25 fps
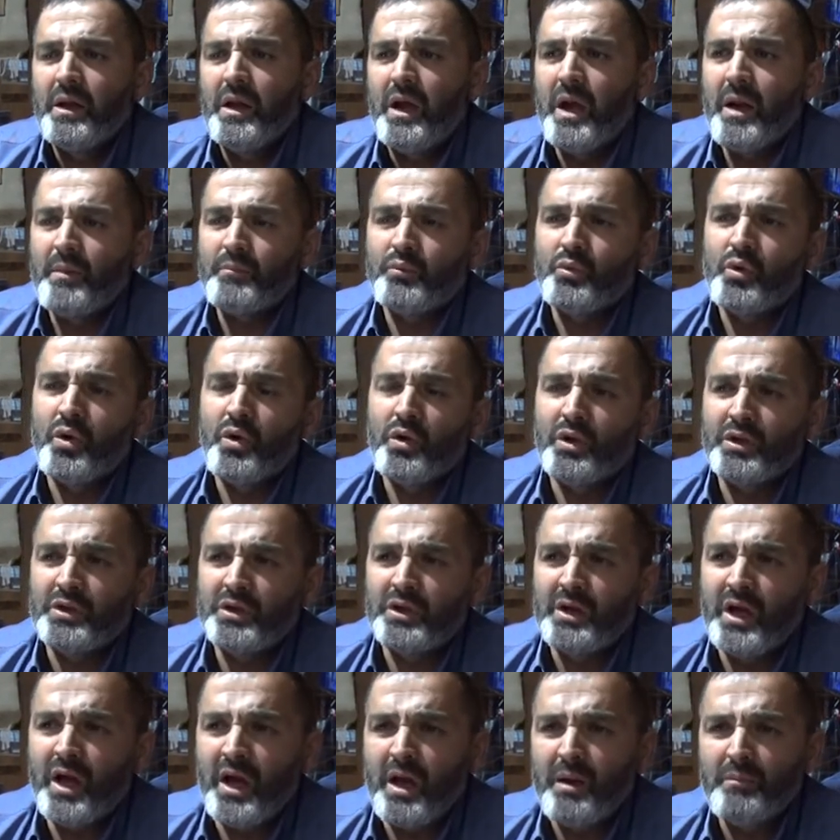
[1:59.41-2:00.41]
hem köy
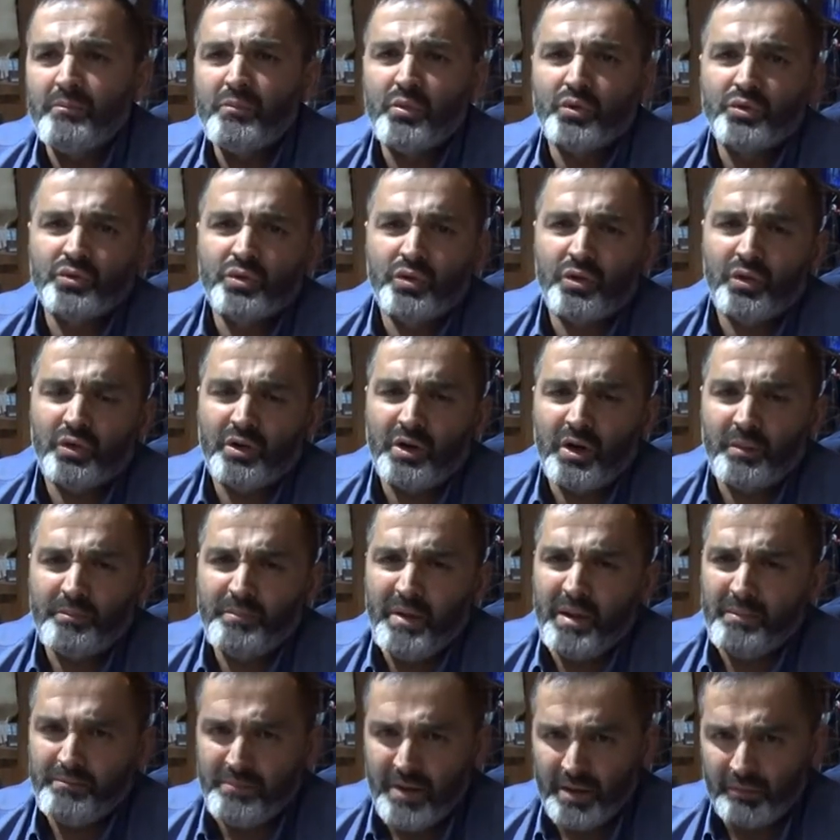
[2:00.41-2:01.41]
adına hem muhtar
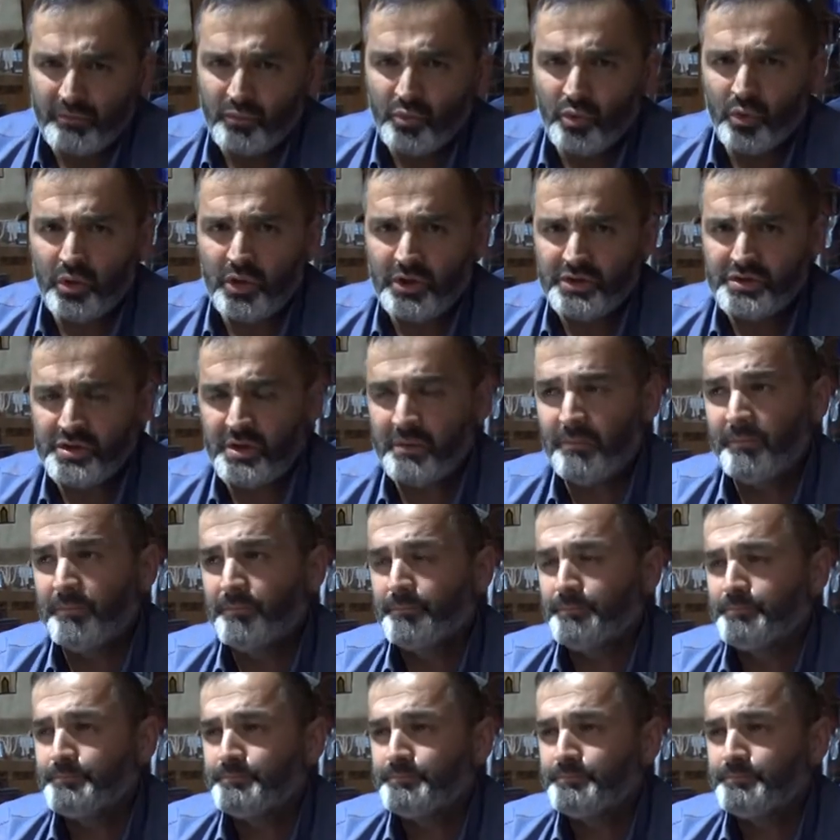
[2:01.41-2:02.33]
olarak ben memnun olacağım.